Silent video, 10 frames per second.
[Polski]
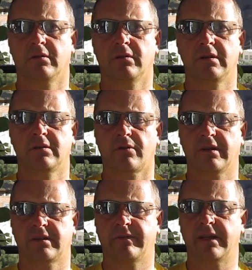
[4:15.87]
y,
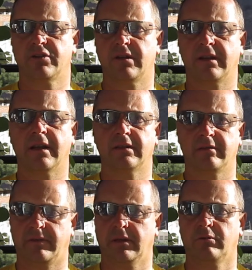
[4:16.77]
historie zewnętrzne,
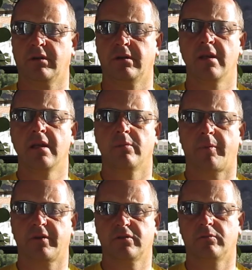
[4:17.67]
negatywne, które po
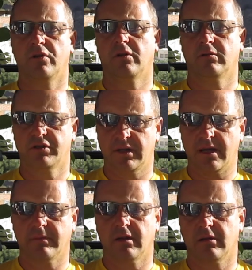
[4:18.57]
prostu mogą się
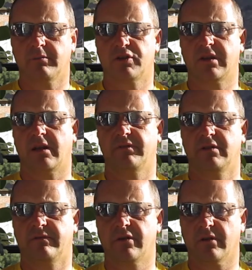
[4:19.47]
nam y,
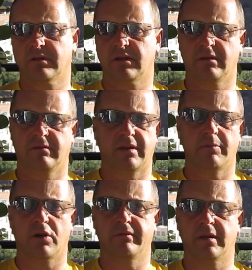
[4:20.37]
przytrafić w drodze w
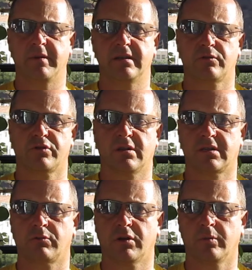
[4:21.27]
jakimkolwiek miejscu, czy to
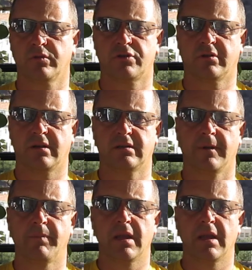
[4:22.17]
jest autobus, czy to jest